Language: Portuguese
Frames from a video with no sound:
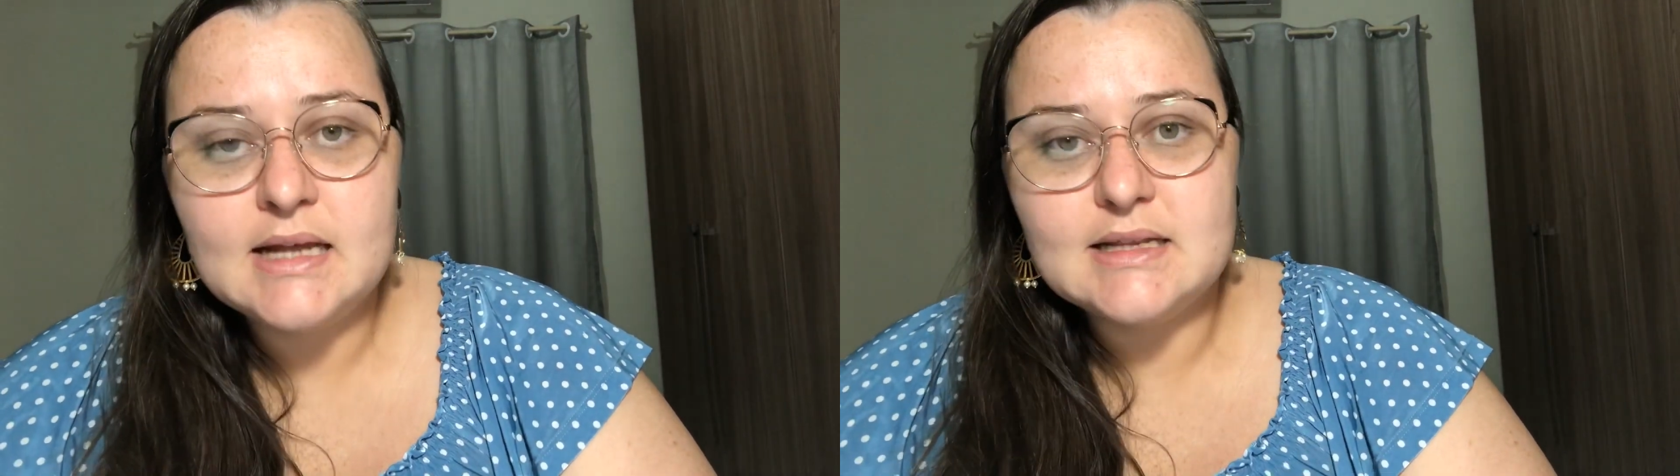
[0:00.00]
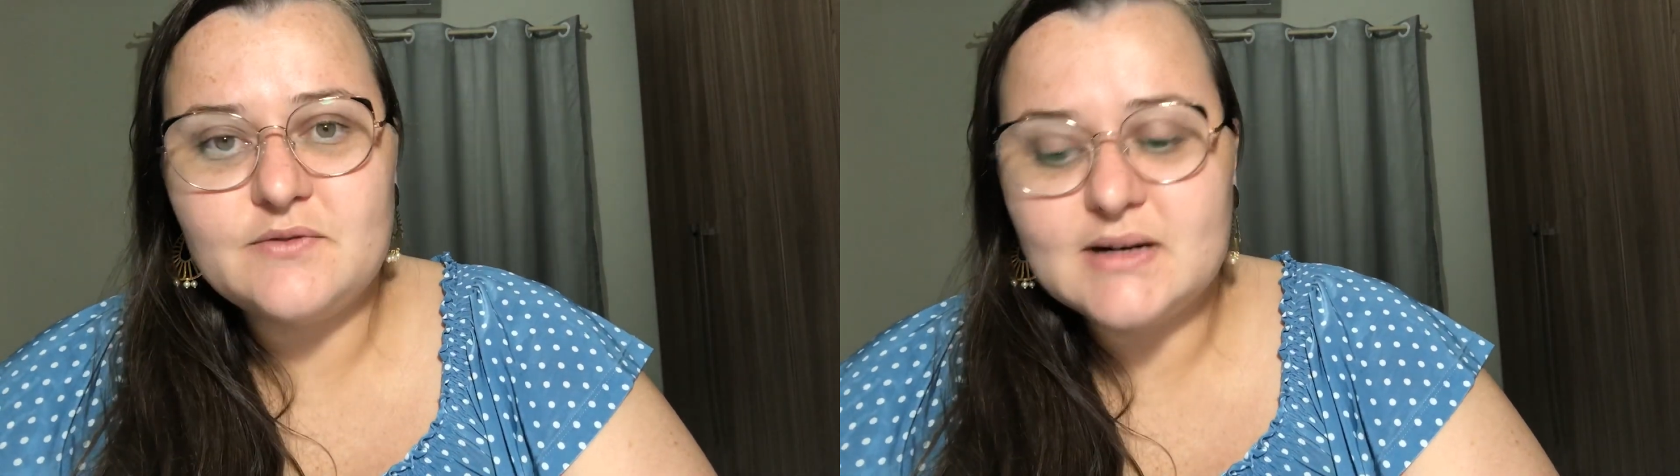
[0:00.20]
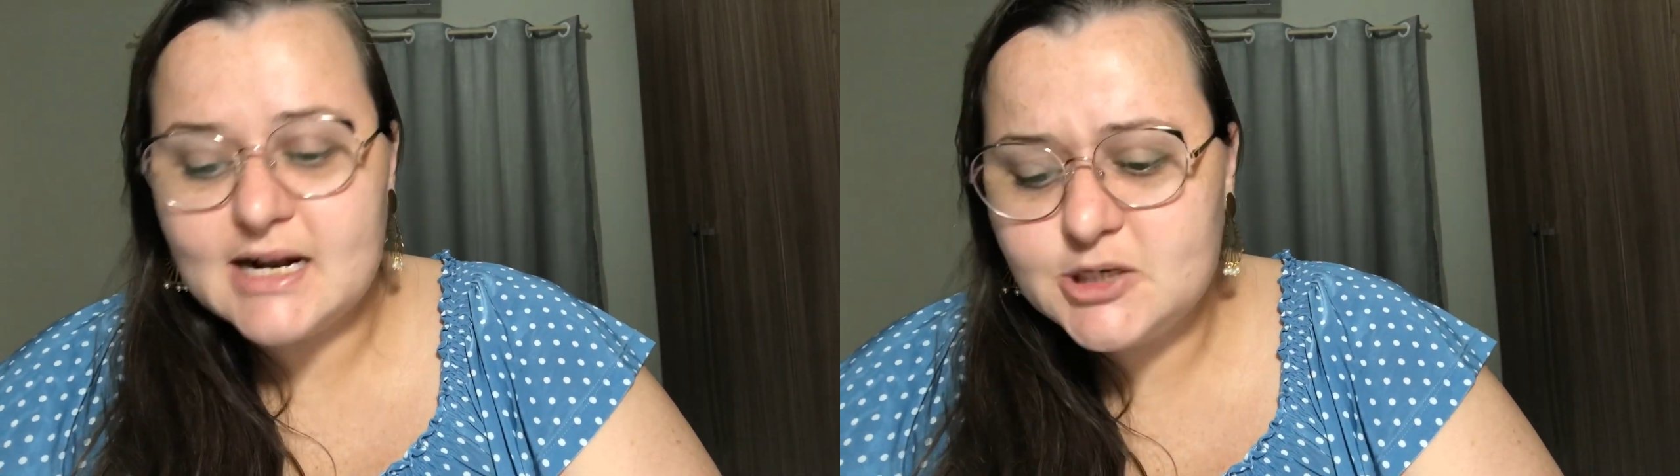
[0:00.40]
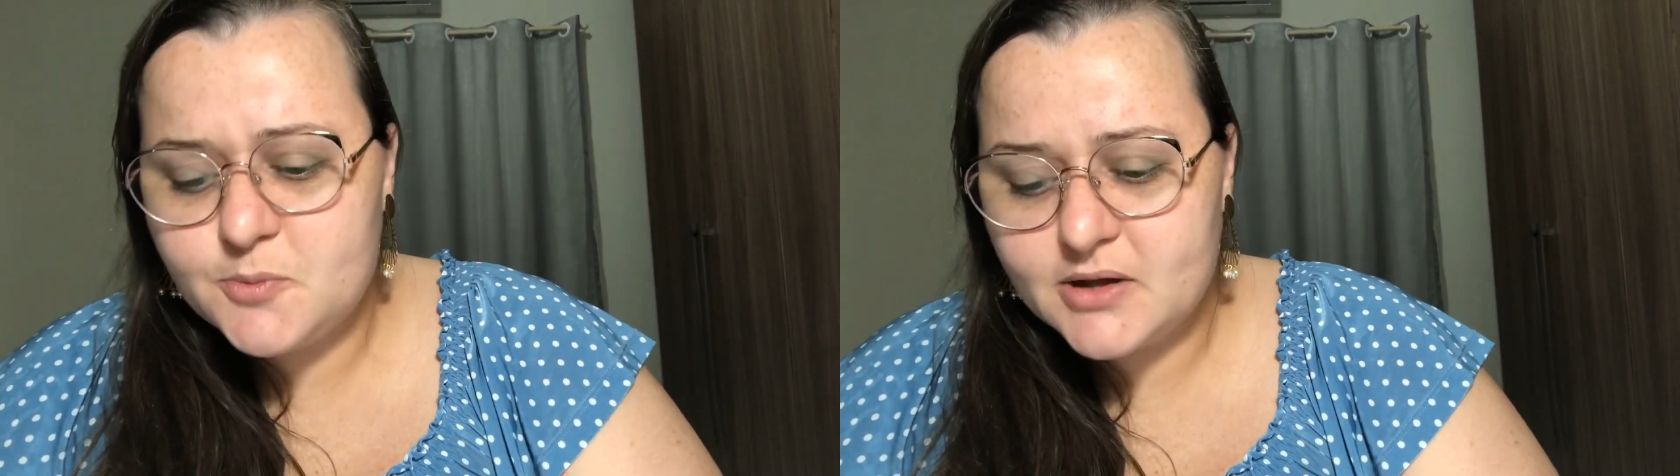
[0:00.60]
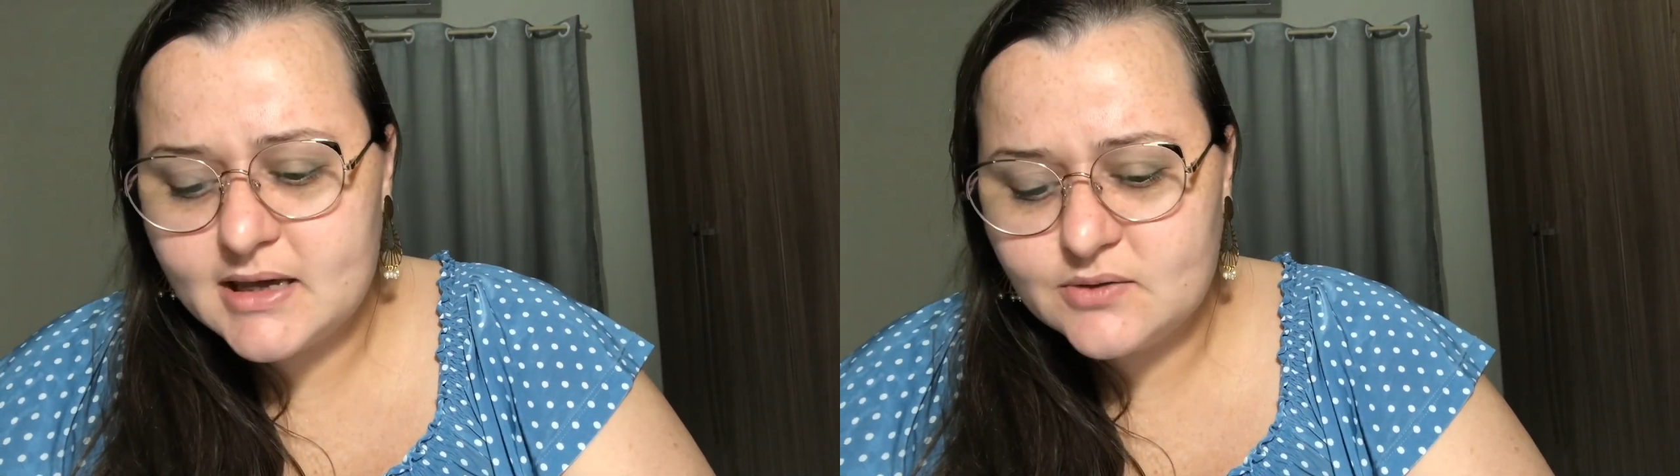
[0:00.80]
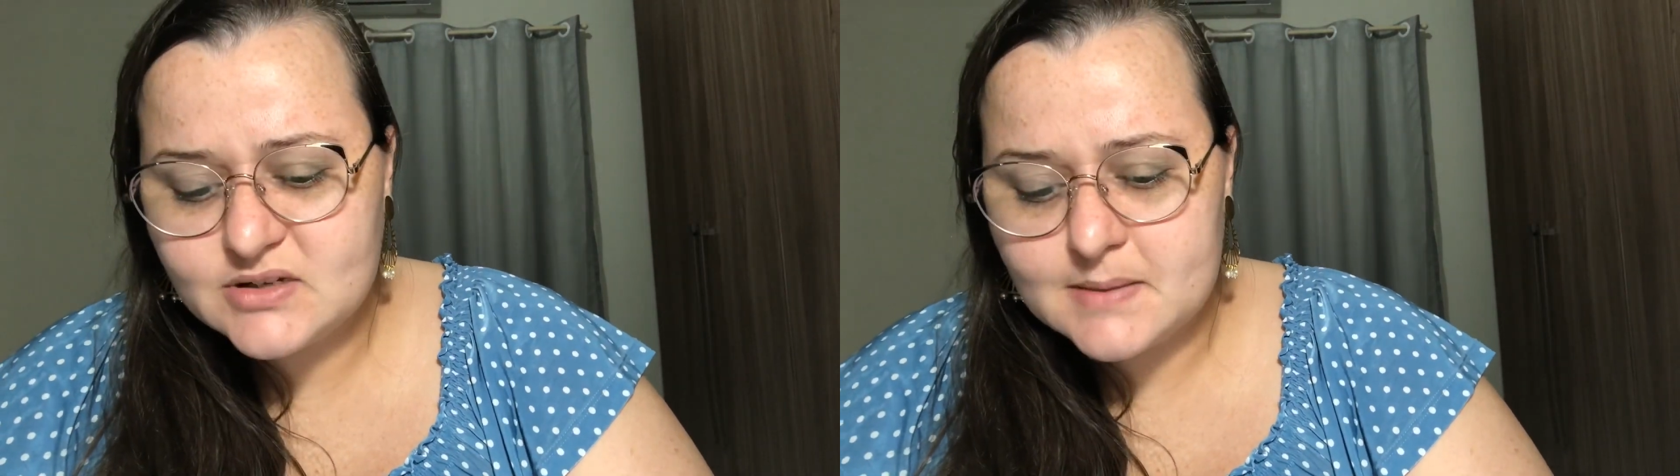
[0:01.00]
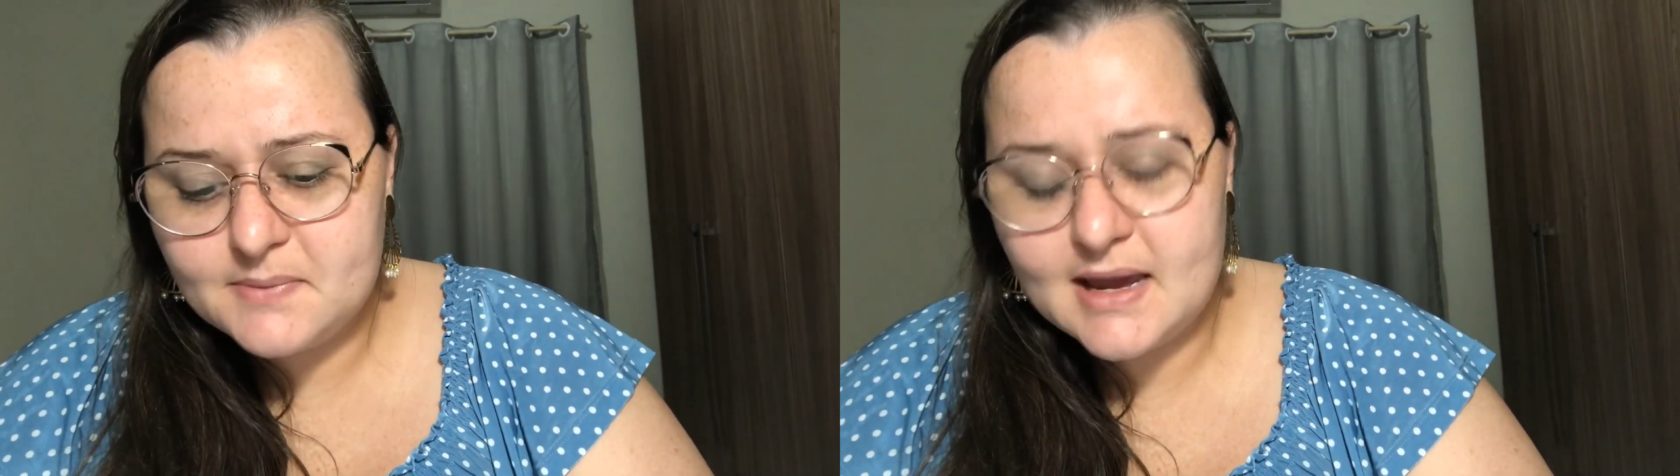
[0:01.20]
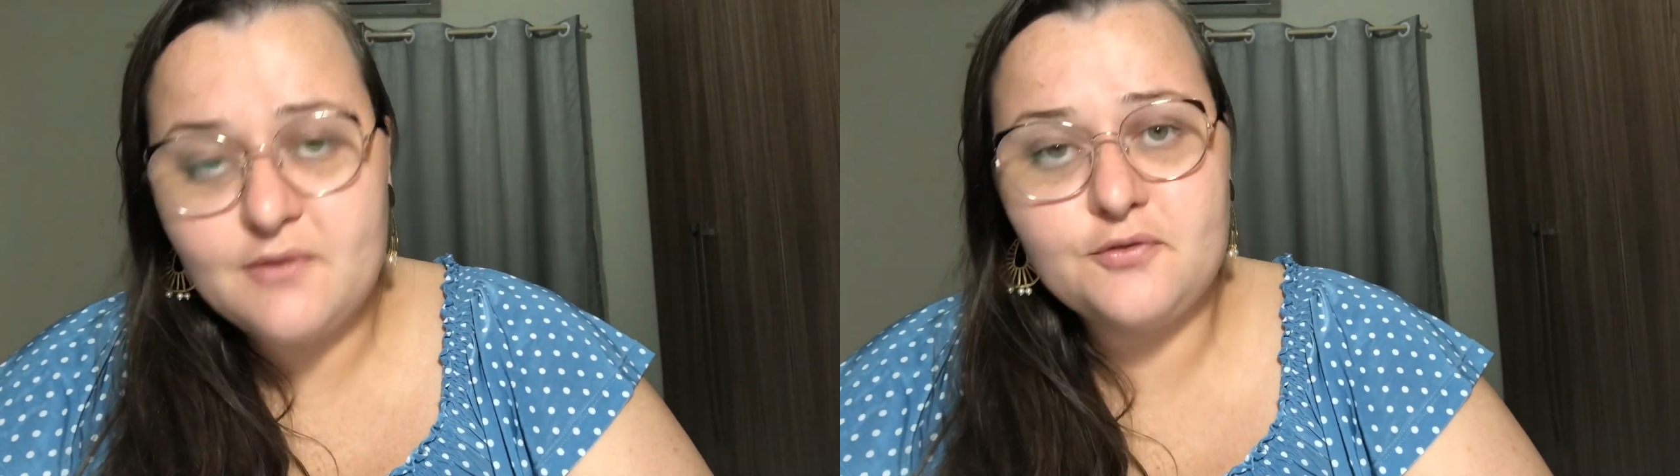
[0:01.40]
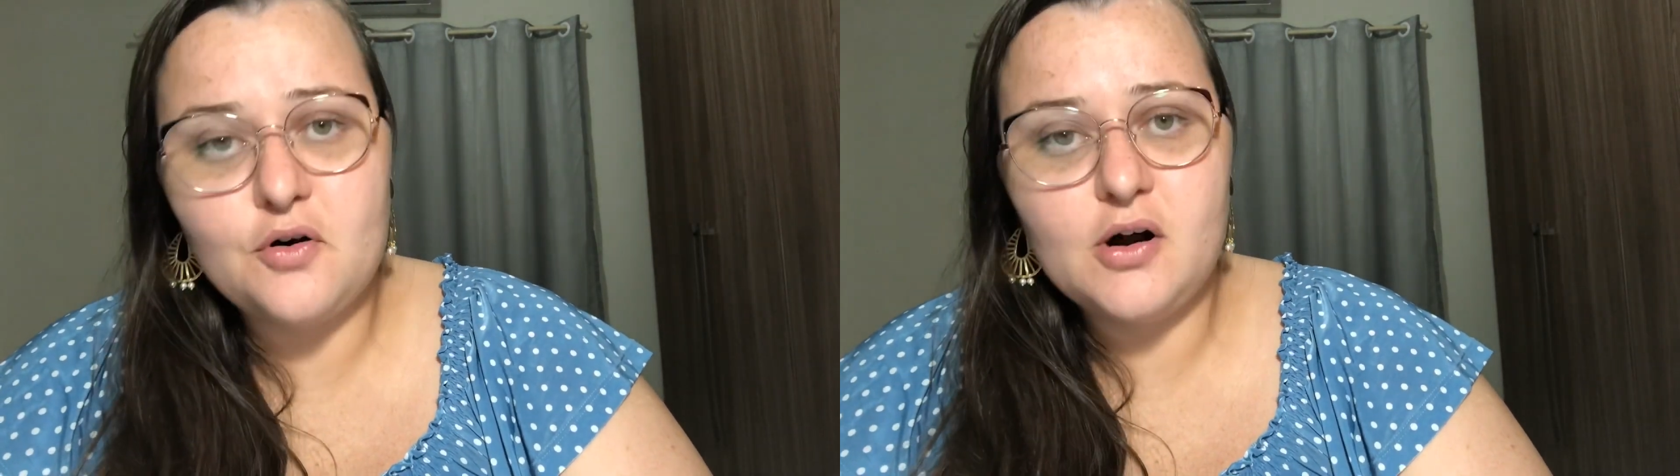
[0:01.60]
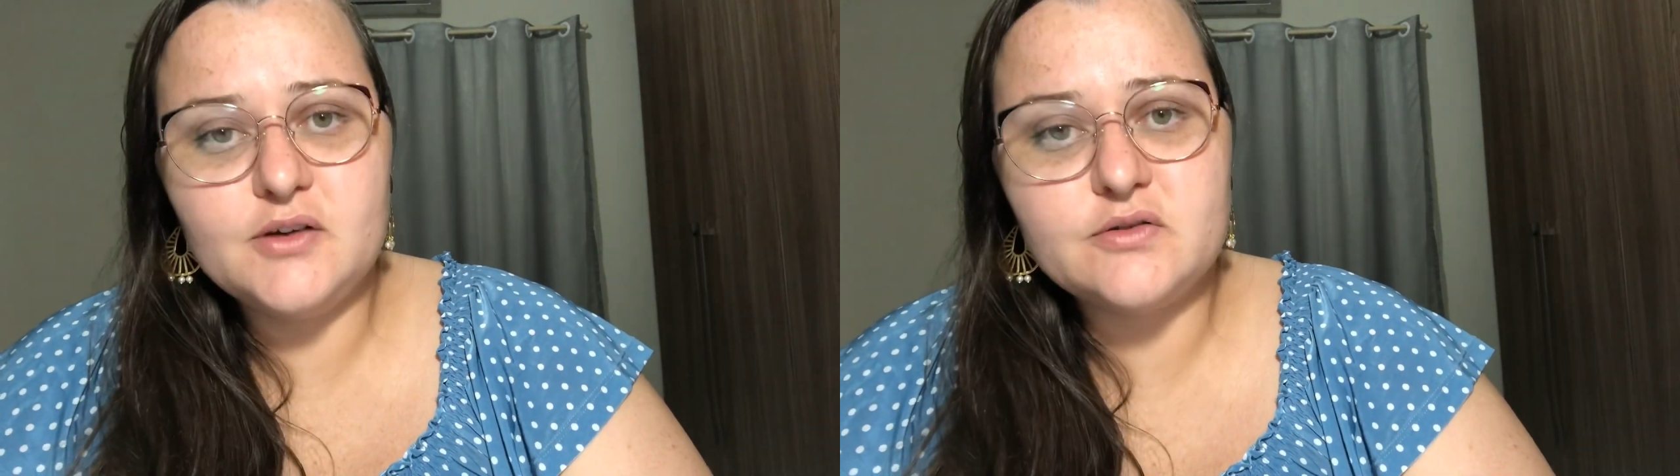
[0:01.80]
Na verdade, por que, que eu sempre
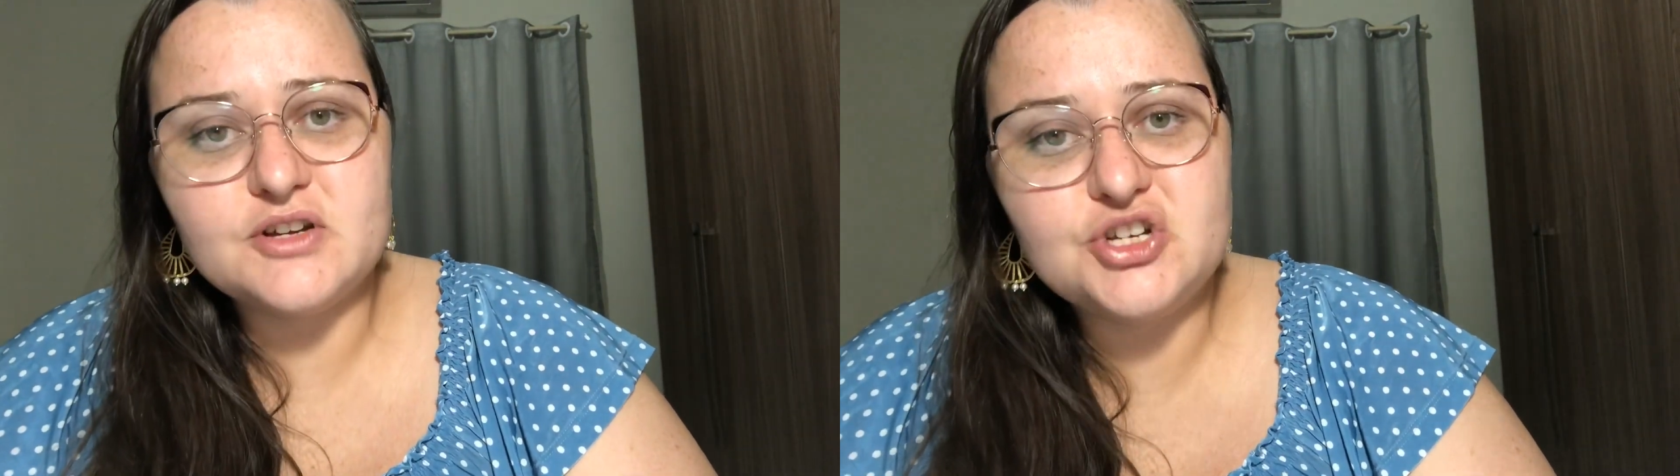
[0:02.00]
reforço e